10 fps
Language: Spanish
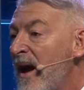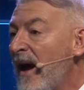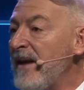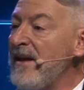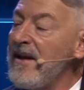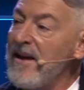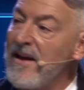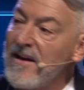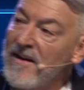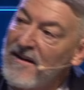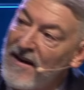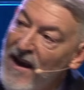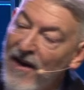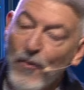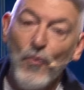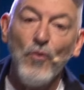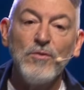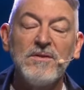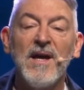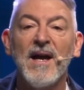ahí en la
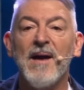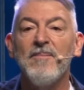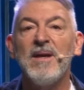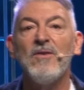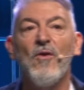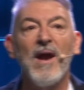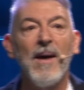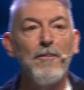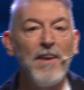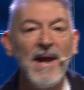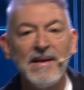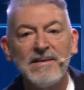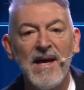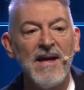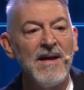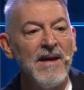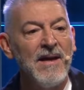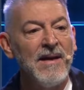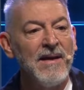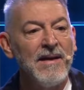ruta camino a La Plata,
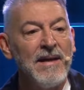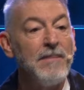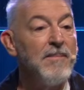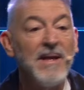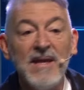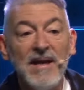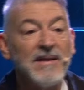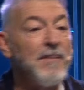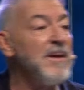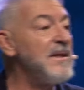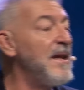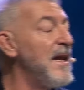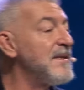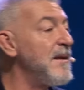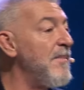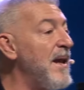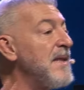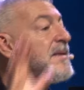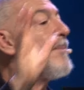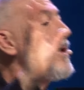inmediatamente a las
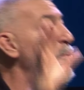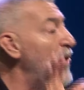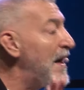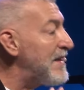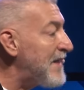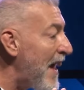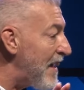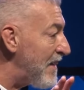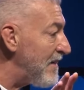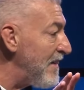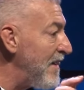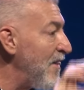semanas había un altar